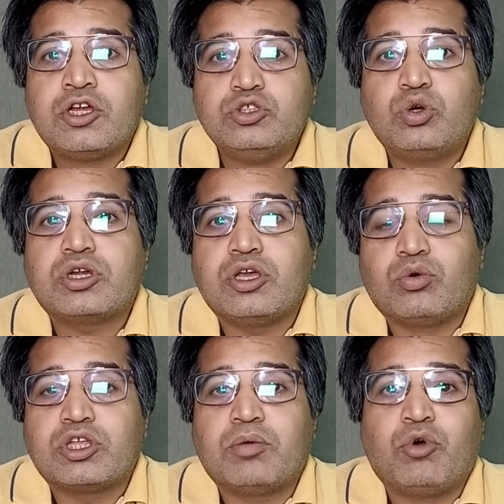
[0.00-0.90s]
जो कि
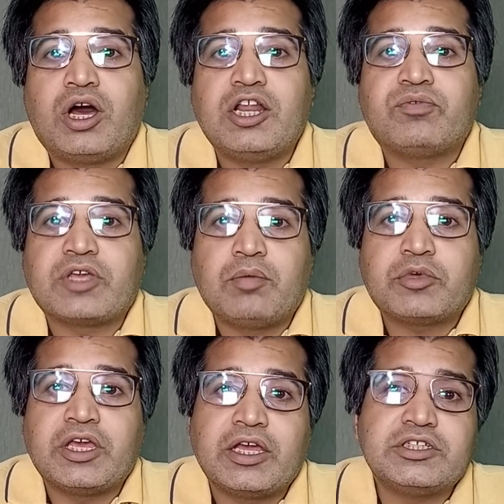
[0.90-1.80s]
उनके मुखालिफ कैंप
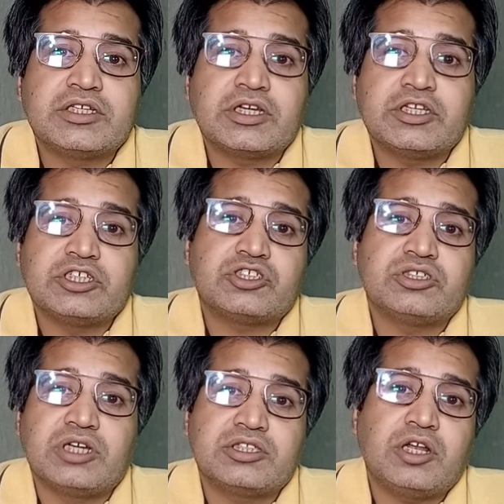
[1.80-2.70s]
के हैं जैसा कि
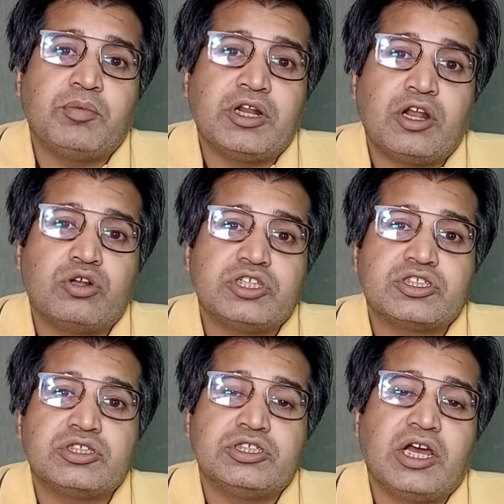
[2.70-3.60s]
जस्टिस अतर मिनला और
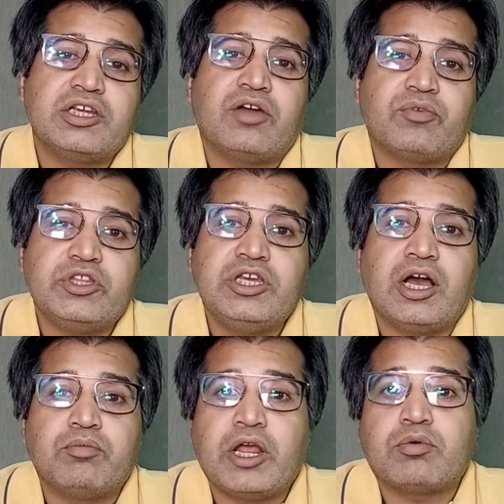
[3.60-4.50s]
जस्टिस या आफरीदी का
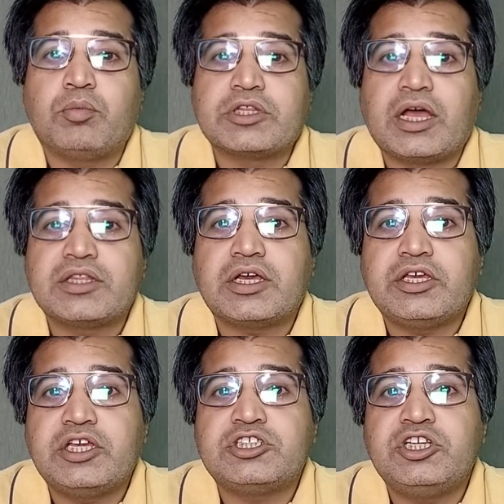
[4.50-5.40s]
हमने आपको बताया था कि
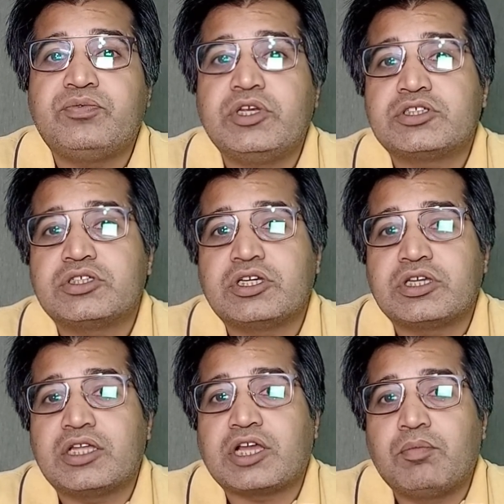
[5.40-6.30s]
ये चीफ जस्टिस के
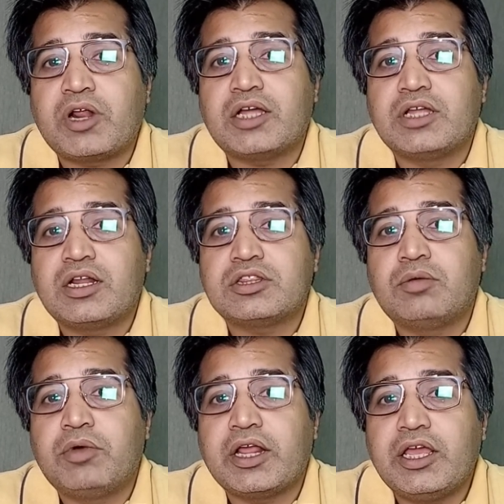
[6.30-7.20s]
साथ कमरा अदालत
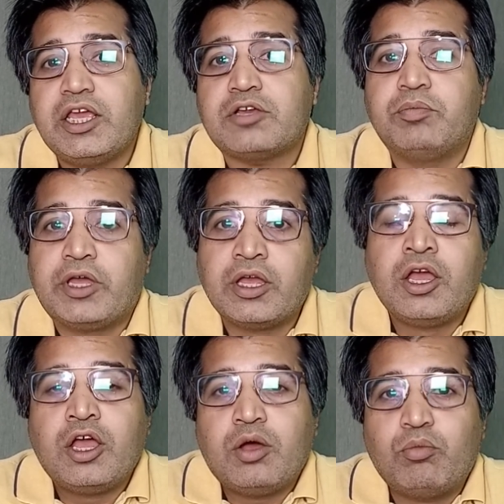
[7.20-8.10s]
नंबर एक में
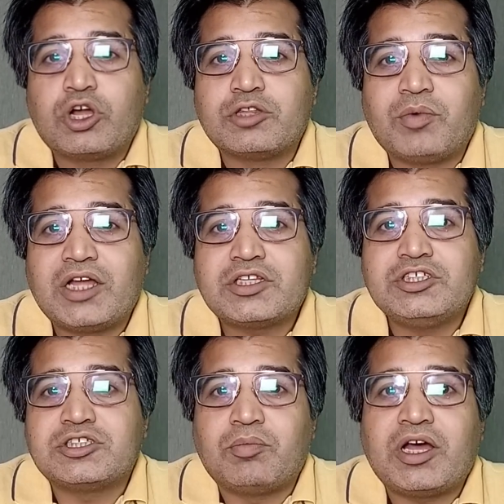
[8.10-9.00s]
मुकदमात की
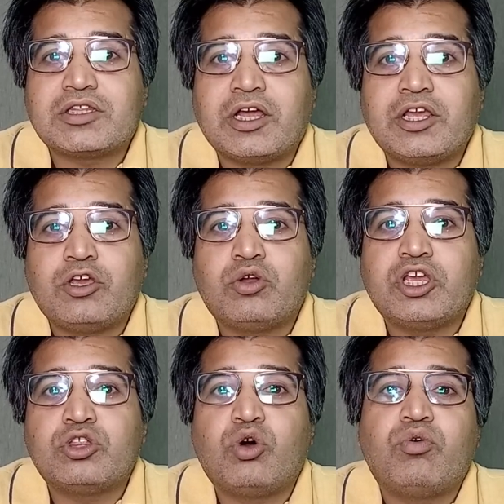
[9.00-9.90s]
समात करेंगे और
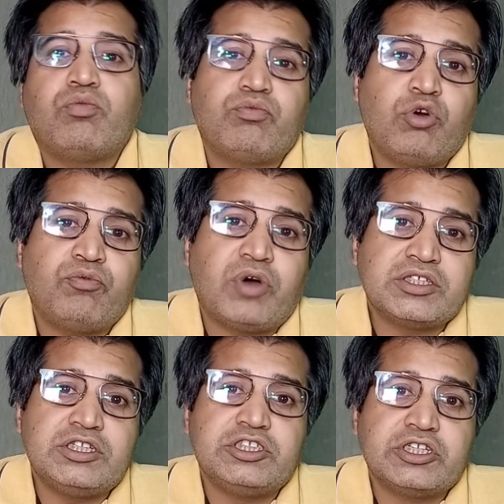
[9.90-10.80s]
ये दो वो
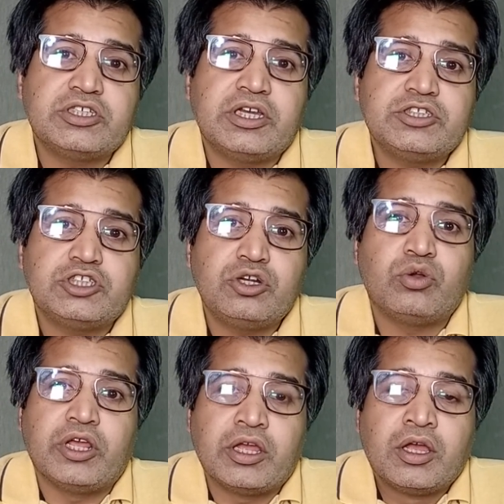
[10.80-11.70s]
फाजिल जजेज़ हैं
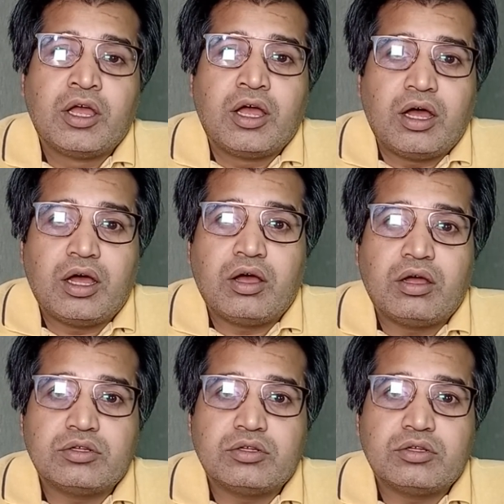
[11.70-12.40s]
जिन्होंने आ,